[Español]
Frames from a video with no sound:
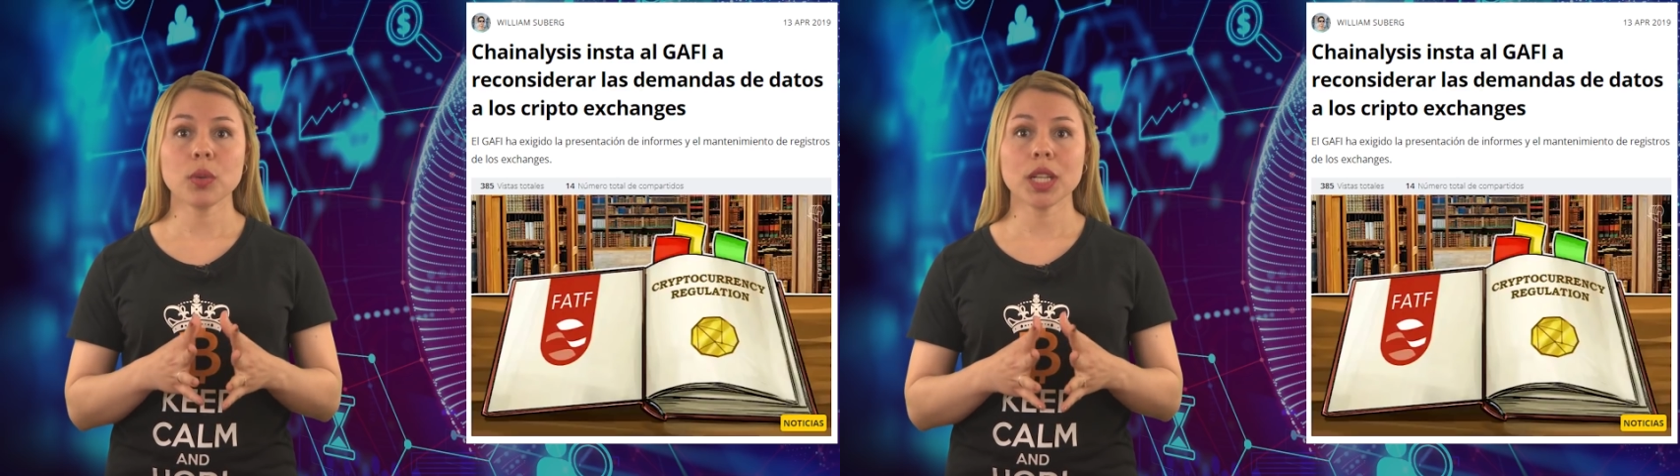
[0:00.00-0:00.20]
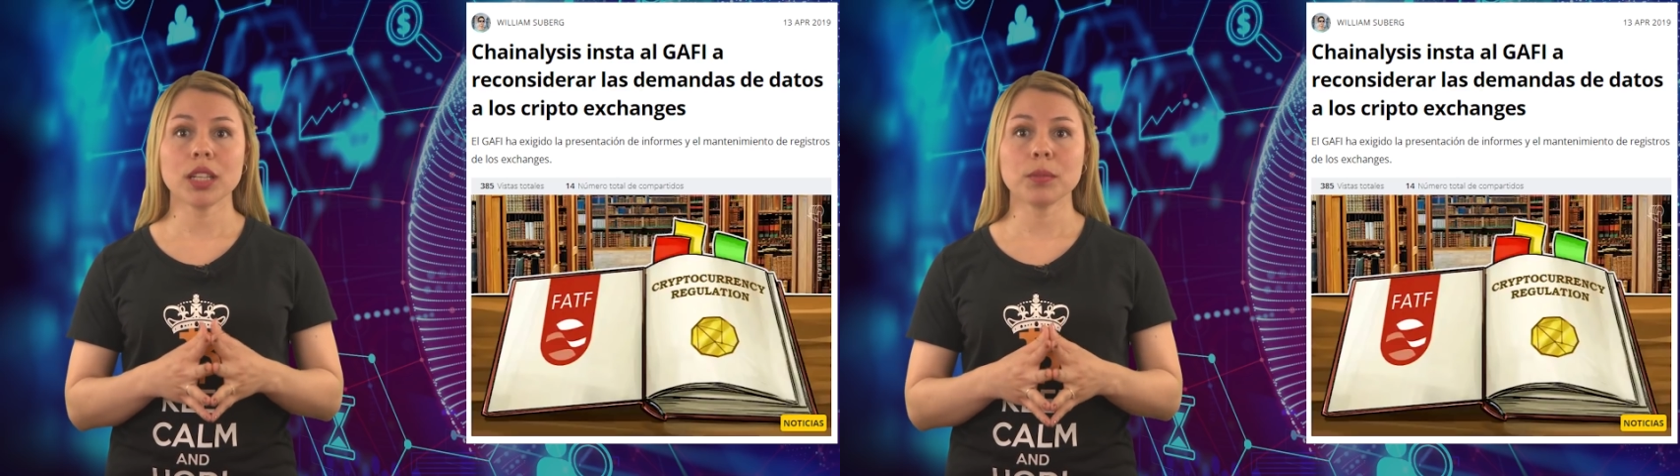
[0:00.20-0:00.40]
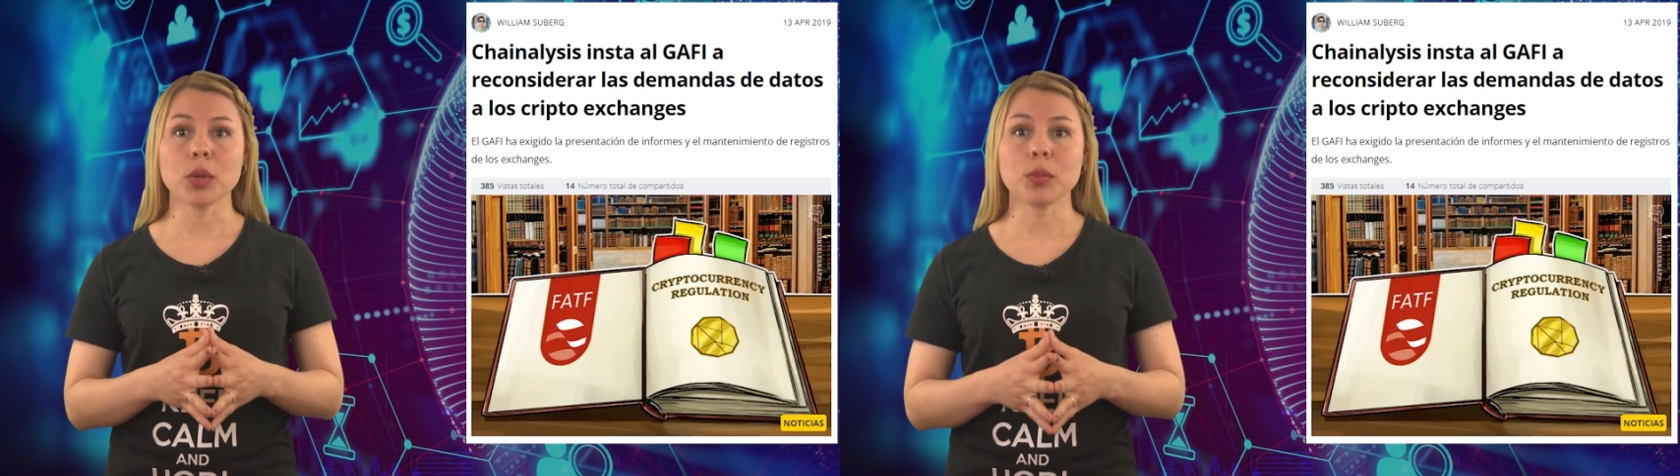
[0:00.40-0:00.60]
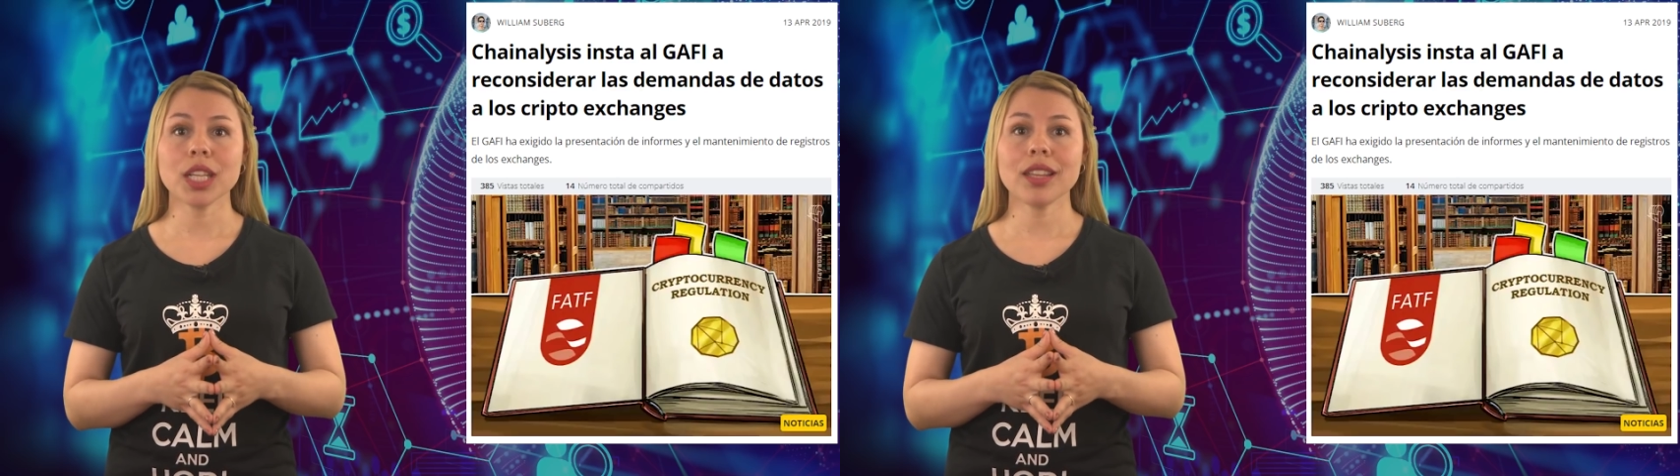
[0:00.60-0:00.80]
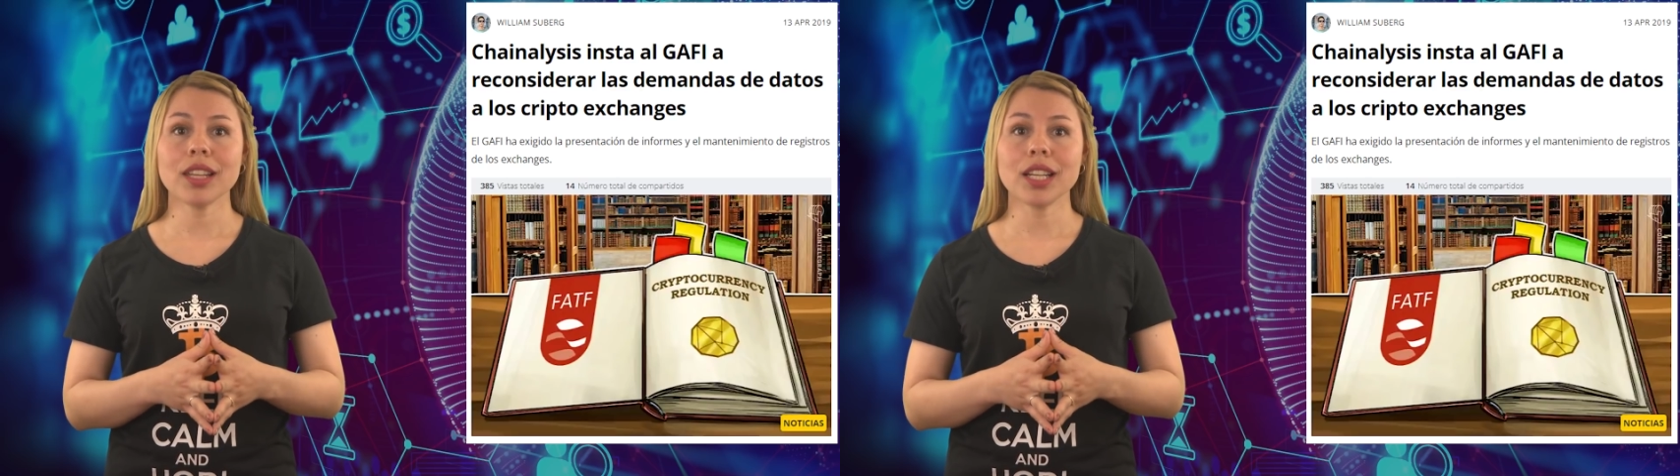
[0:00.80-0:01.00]
sobre
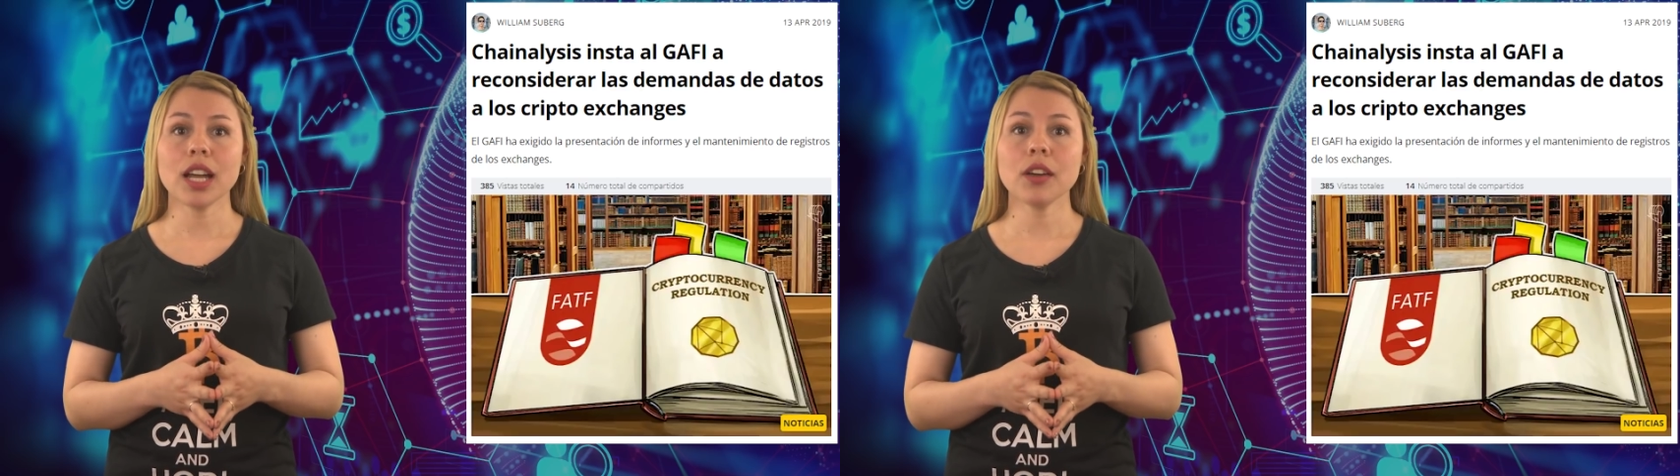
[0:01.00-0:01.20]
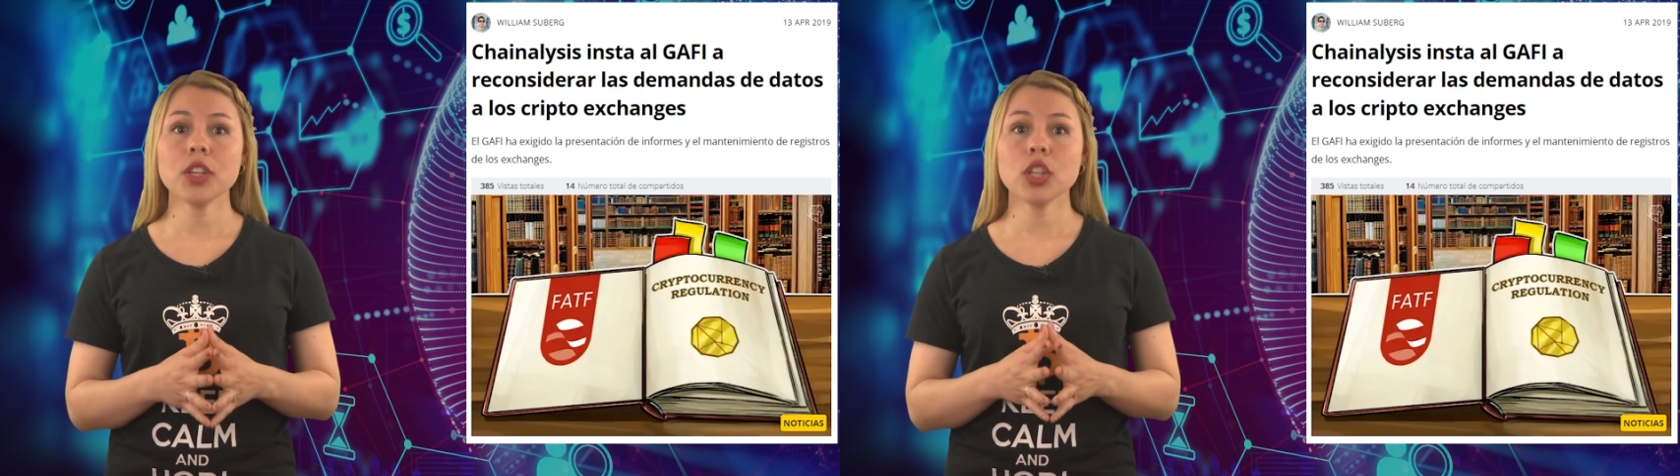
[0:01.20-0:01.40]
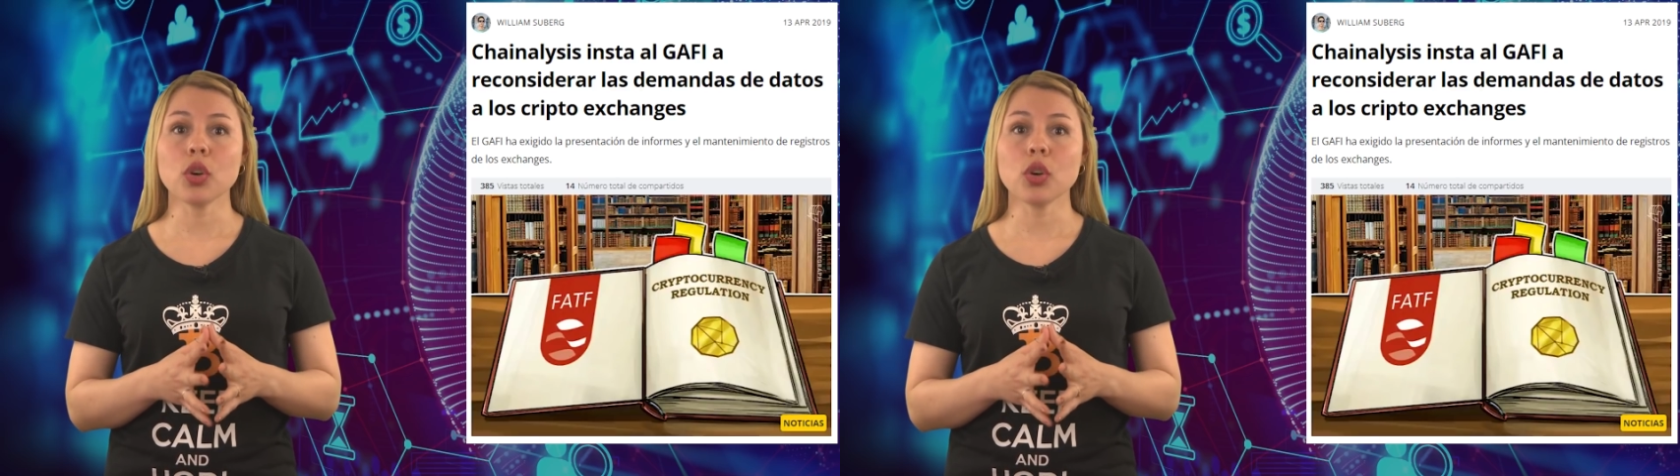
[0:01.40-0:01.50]
criptomonedas del Gafi